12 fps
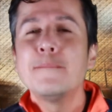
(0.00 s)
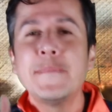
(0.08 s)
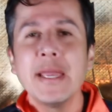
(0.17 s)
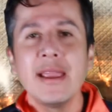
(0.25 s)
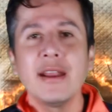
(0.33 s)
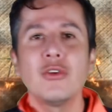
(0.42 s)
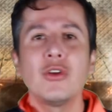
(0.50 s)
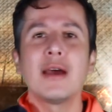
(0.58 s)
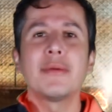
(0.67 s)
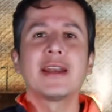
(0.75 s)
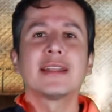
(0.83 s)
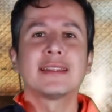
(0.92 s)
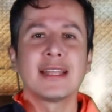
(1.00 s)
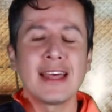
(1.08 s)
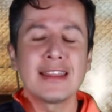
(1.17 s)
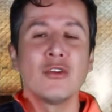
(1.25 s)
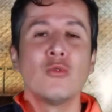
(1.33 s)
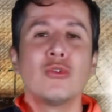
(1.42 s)
Pero la
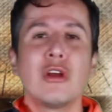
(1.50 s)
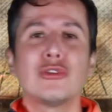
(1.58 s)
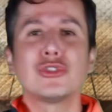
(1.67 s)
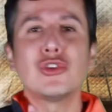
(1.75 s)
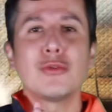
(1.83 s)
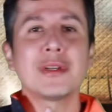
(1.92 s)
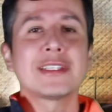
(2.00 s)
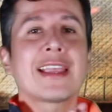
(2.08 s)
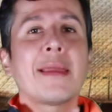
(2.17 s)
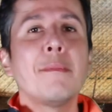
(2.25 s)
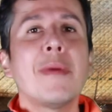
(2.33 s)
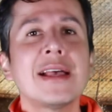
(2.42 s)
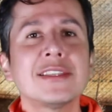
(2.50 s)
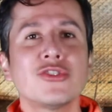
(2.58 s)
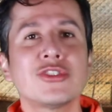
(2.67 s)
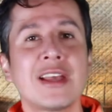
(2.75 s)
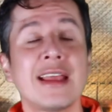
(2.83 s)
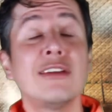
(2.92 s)
verdad, uno de los nombres que más
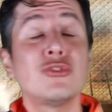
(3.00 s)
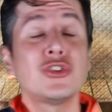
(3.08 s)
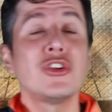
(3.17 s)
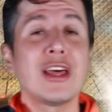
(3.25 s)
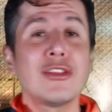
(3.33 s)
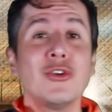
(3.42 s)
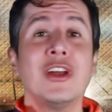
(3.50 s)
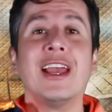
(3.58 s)
nos ha ilusionado